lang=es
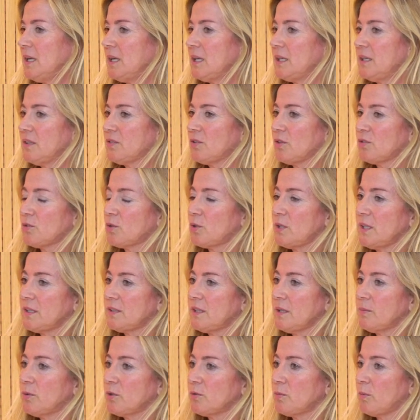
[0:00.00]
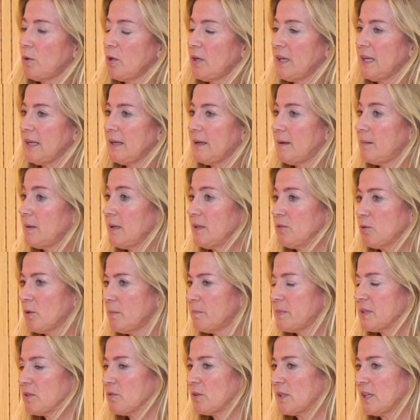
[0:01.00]
en esos colectivos vulnerables o
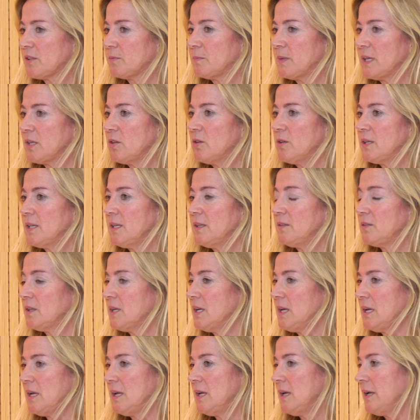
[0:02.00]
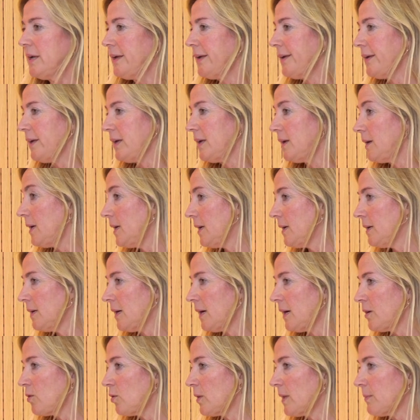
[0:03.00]
en personas mayores. Eh,
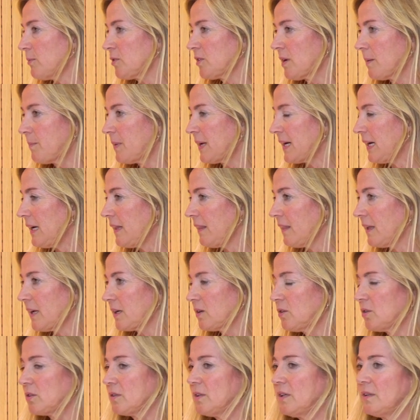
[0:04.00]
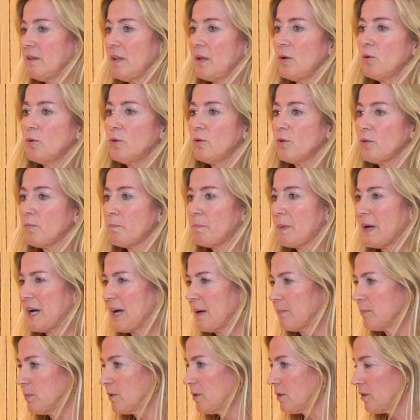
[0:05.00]
ayudamos a paralizar cortes de luz,
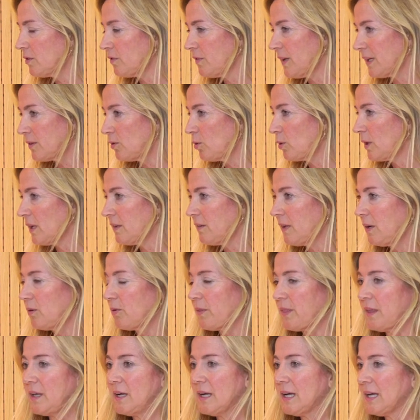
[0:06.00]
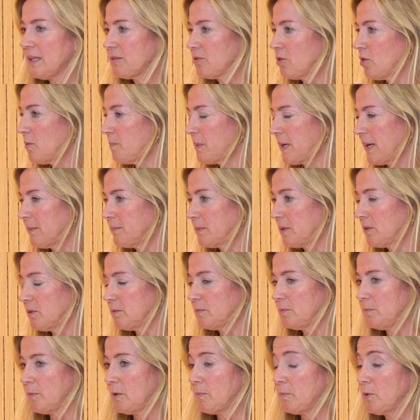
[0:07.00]
pagamos facturas de luz y gas,
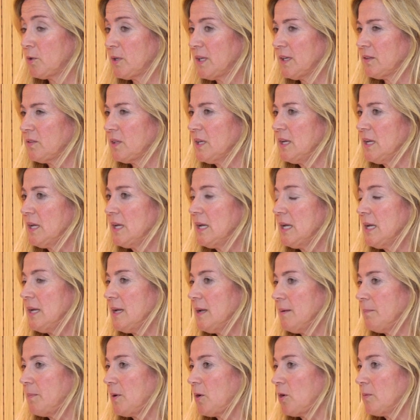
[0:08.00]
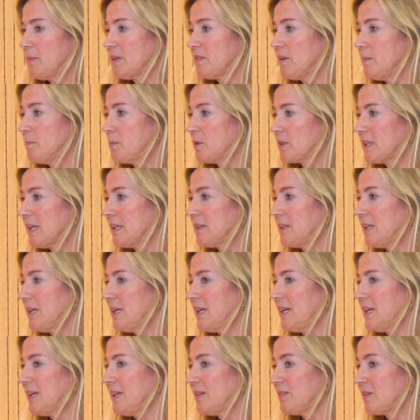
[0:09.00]
compramos bombonas, pero lo más
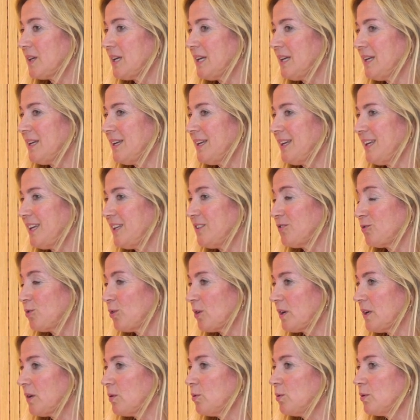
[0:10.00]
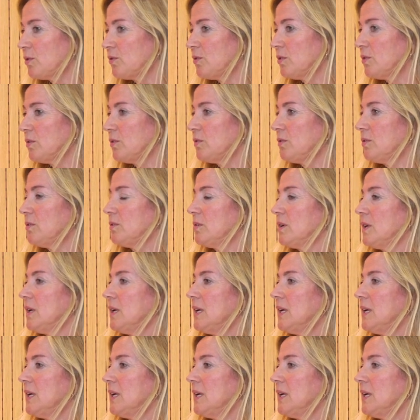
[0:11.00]
importante es que estos recursos